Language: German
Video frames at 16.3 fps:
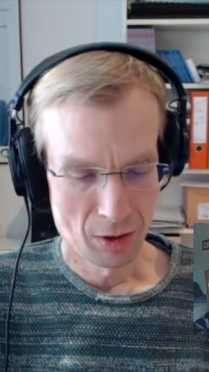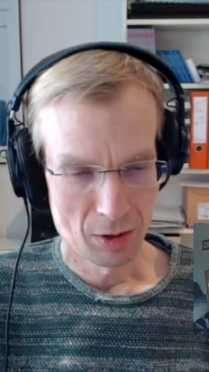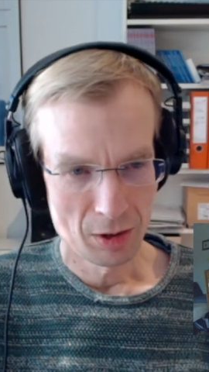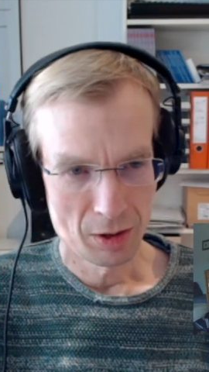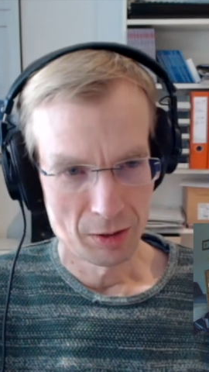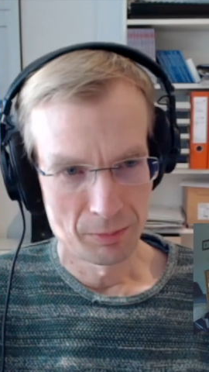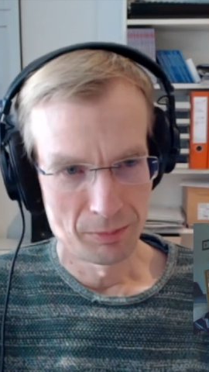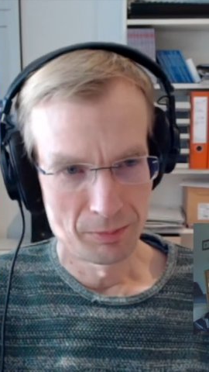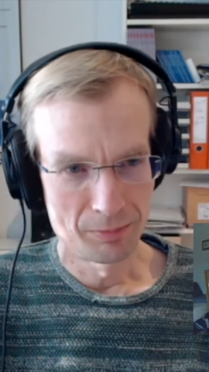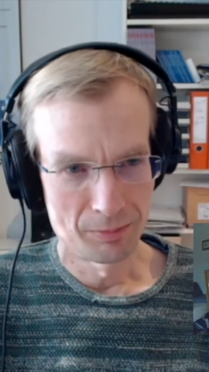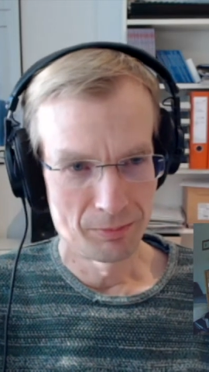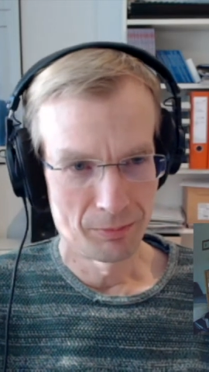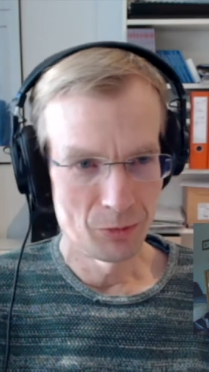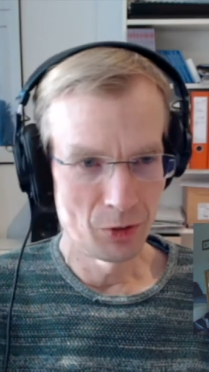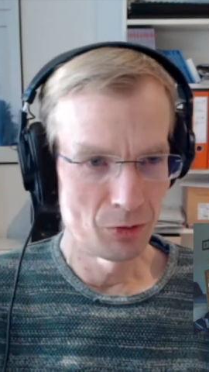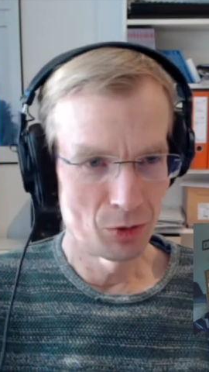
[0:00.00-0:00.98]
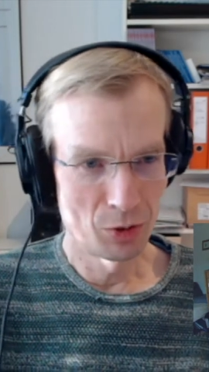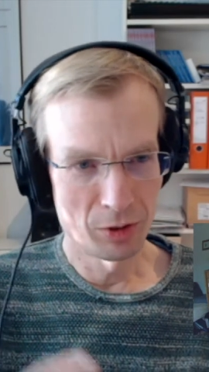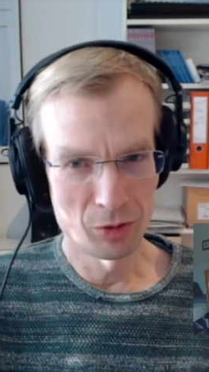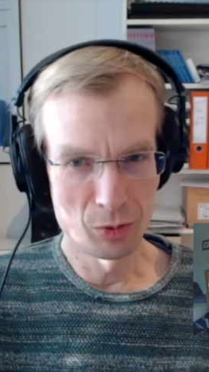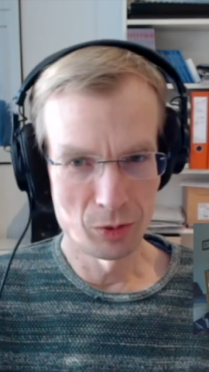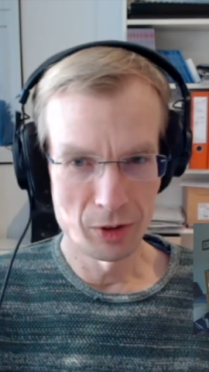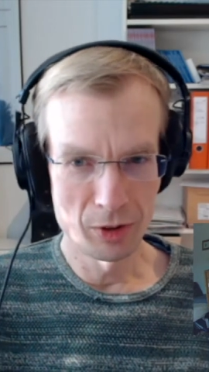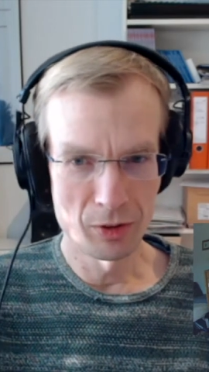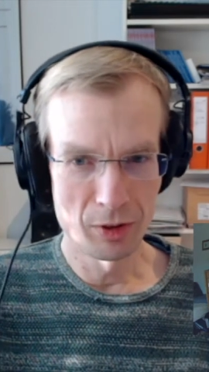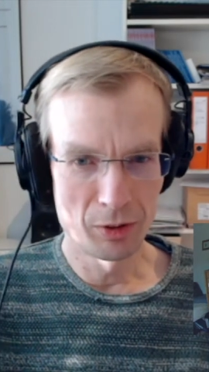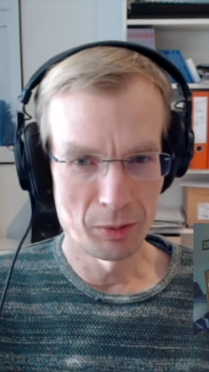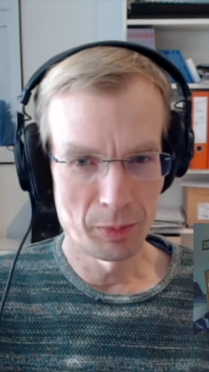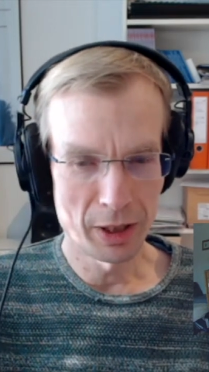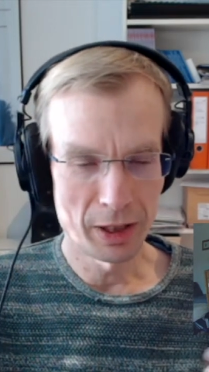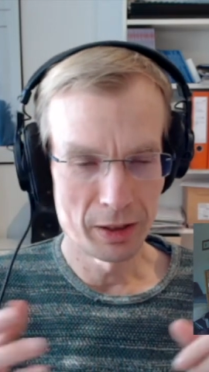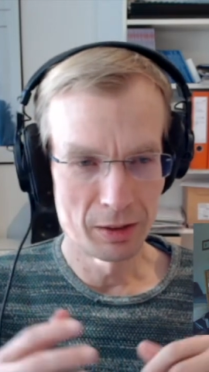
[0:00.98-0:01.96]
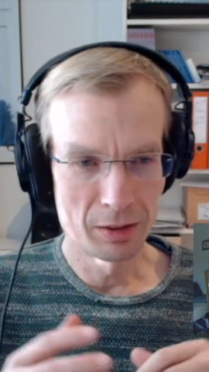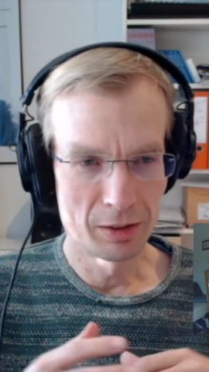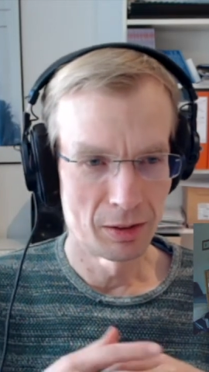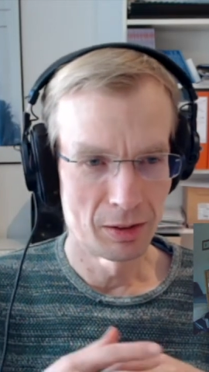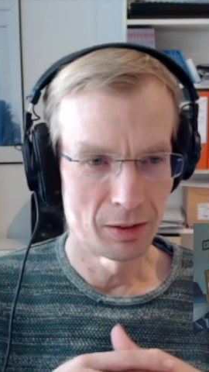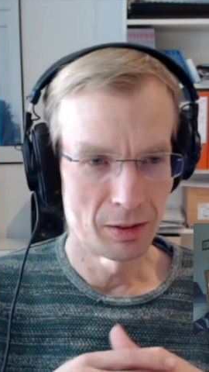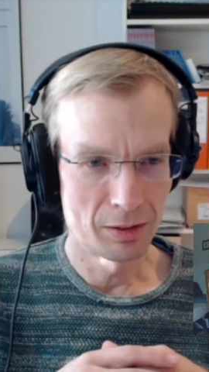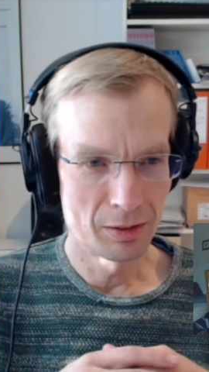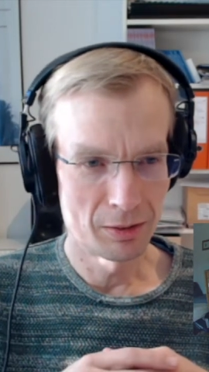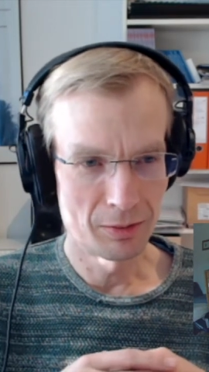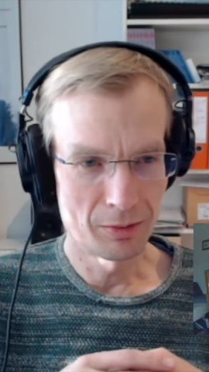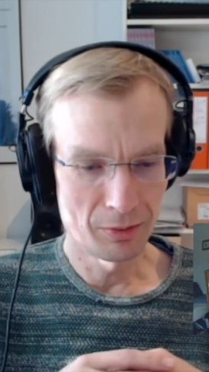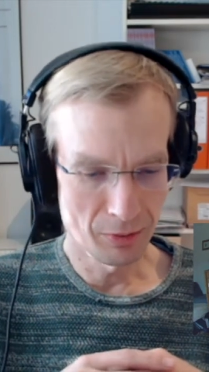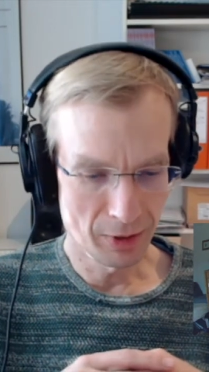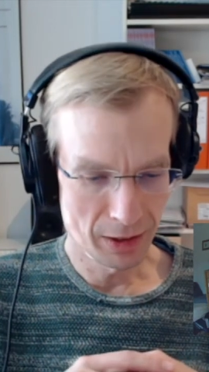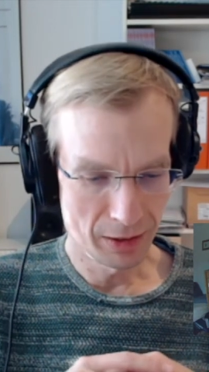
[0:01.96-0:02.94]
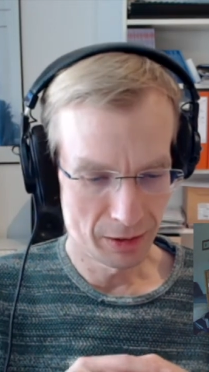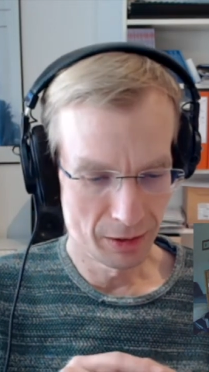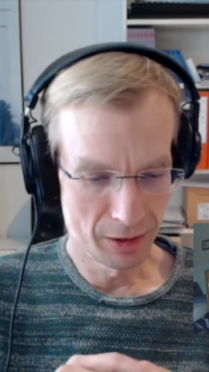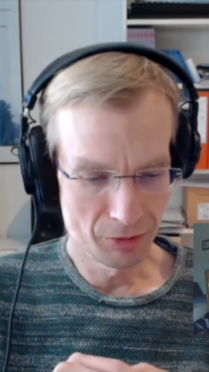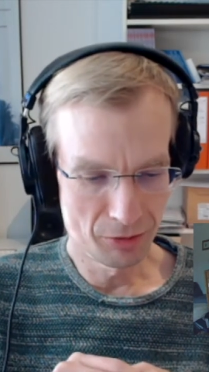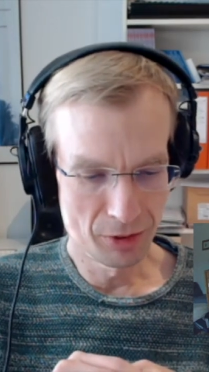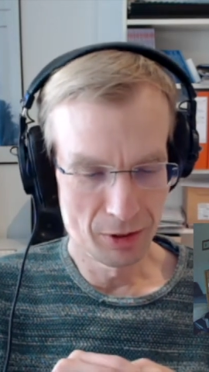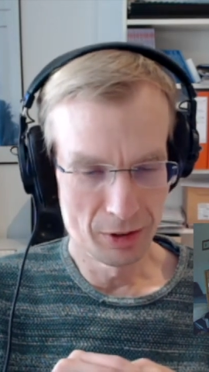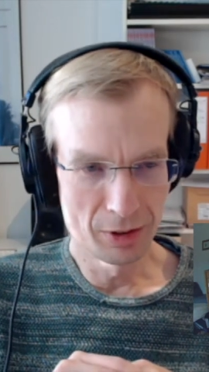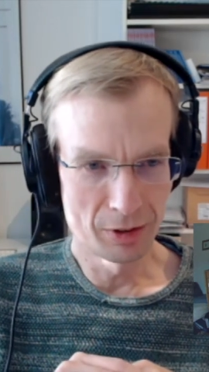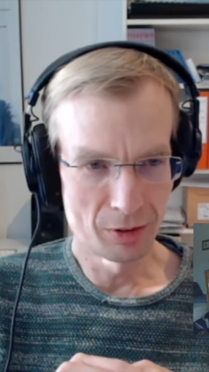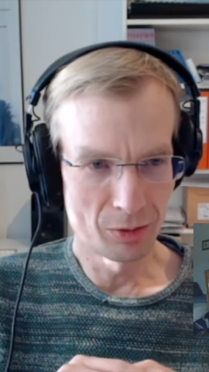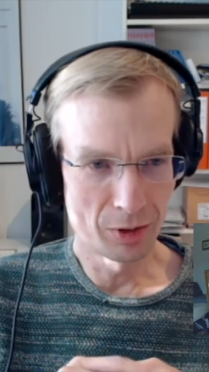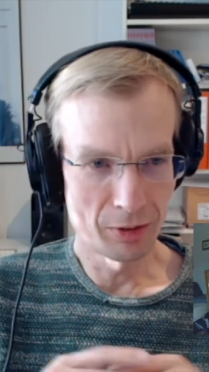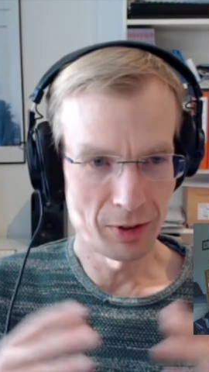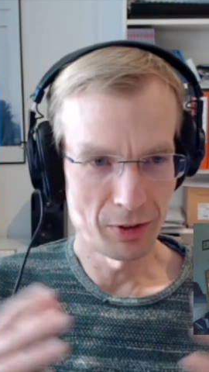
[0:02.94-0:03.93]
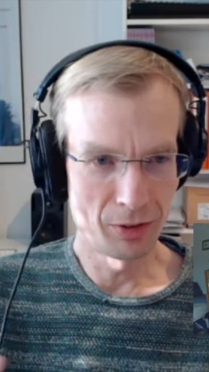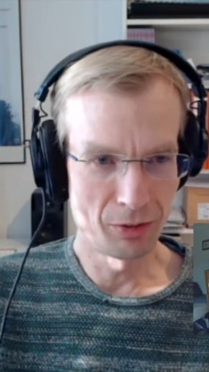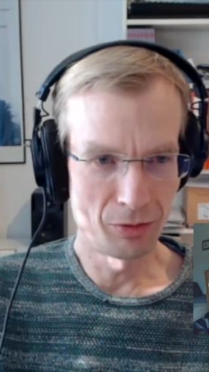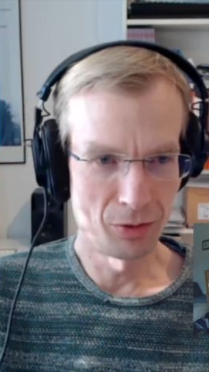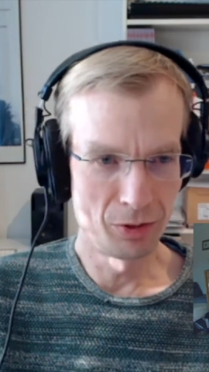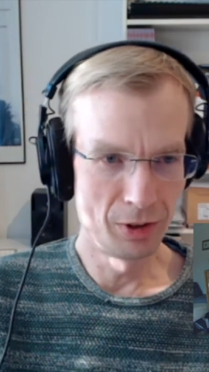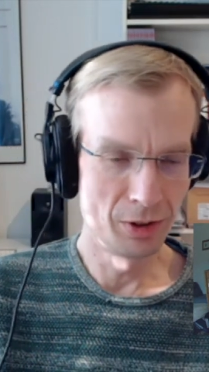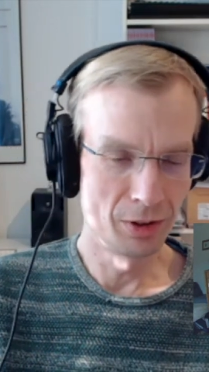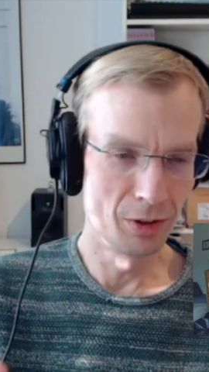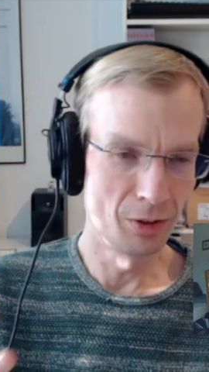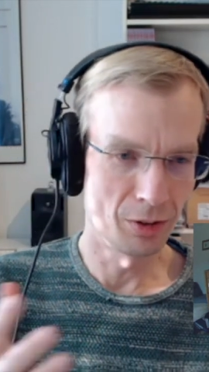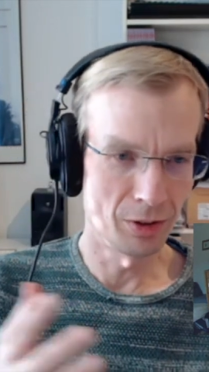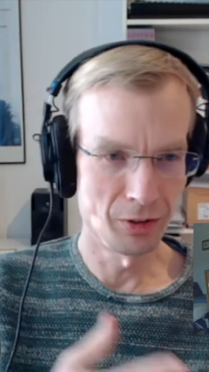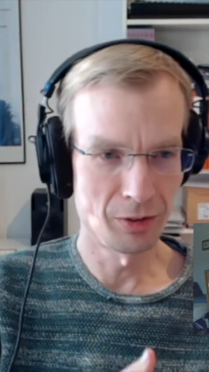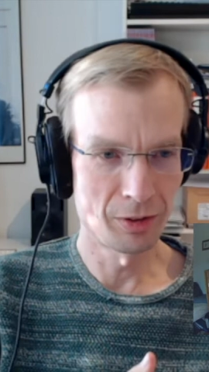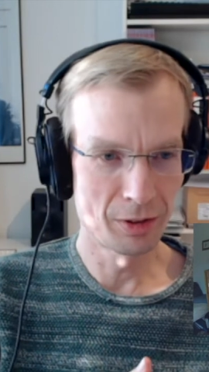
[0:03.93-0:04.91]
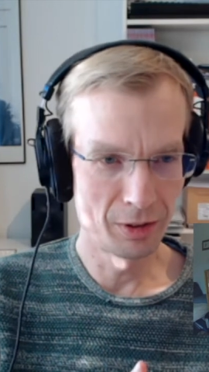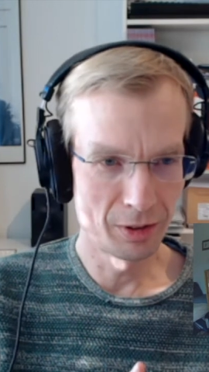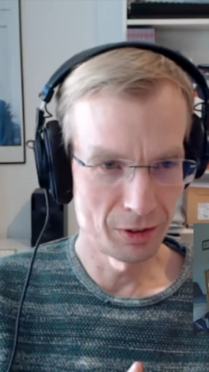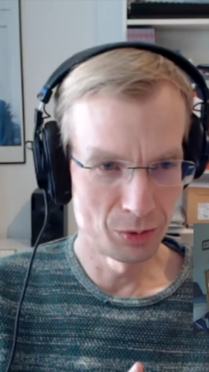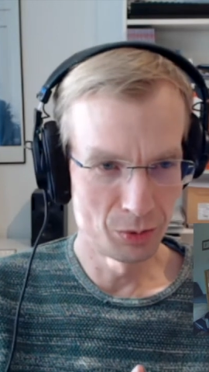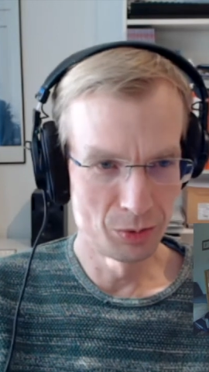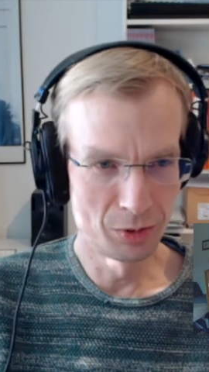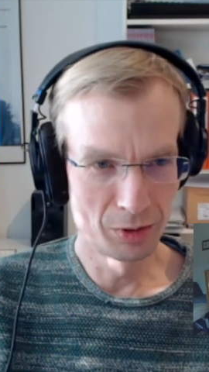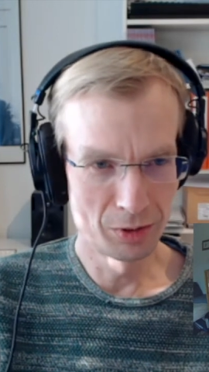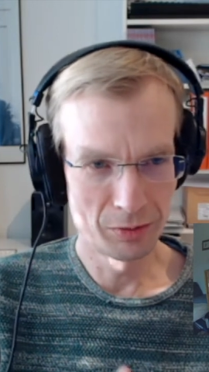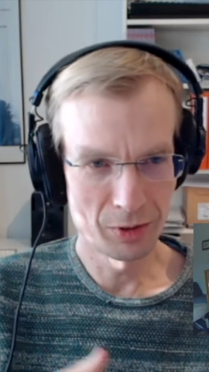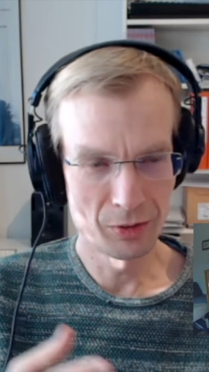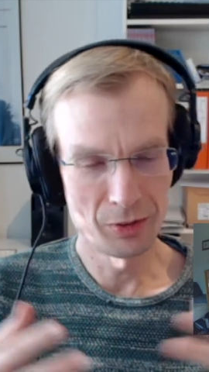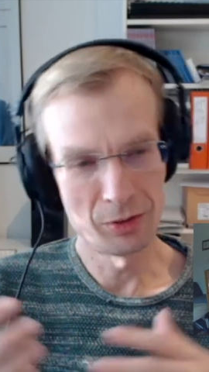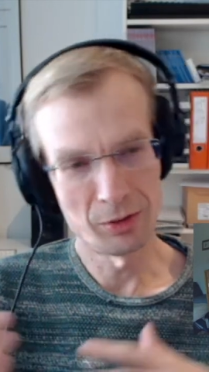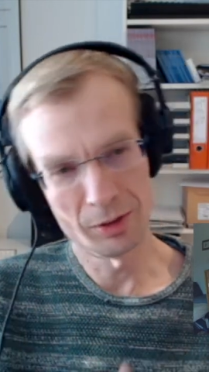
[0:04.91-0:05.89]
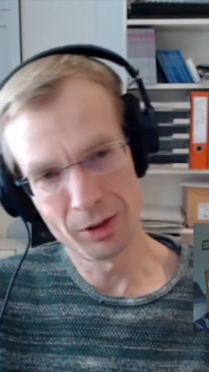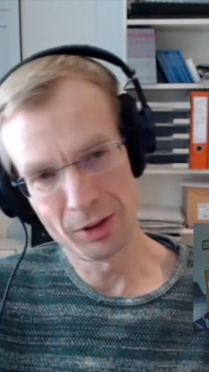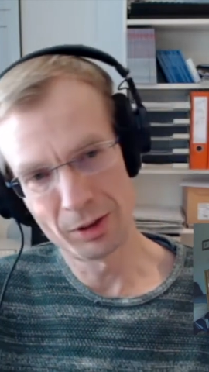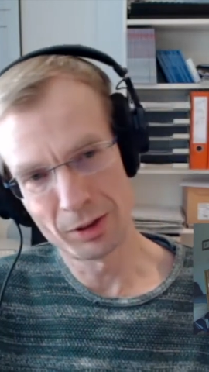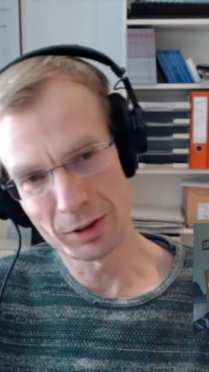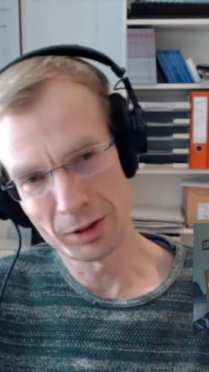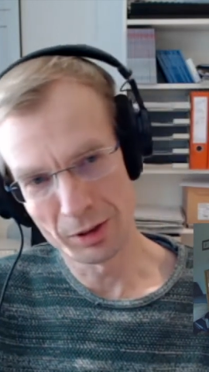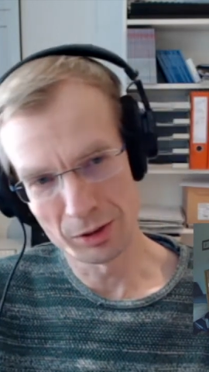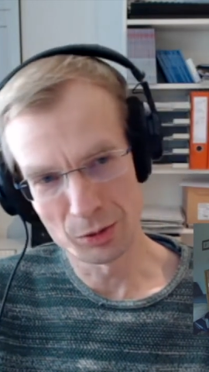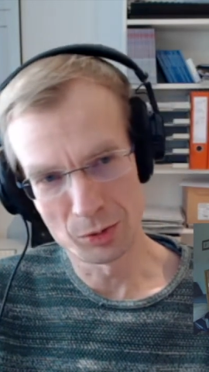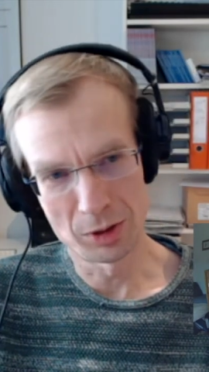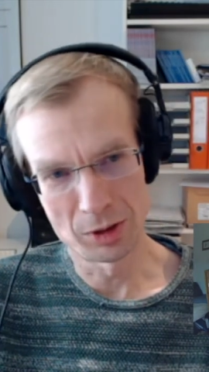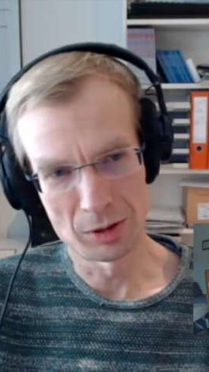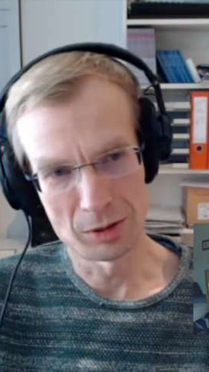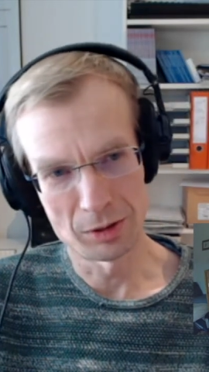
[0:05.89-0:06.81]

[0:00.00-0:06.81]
Ähm, wie würdest du jetzt diese beiden äh, Welten definieren oder was ist für dich die äußere Natur und was ist die innere Natur?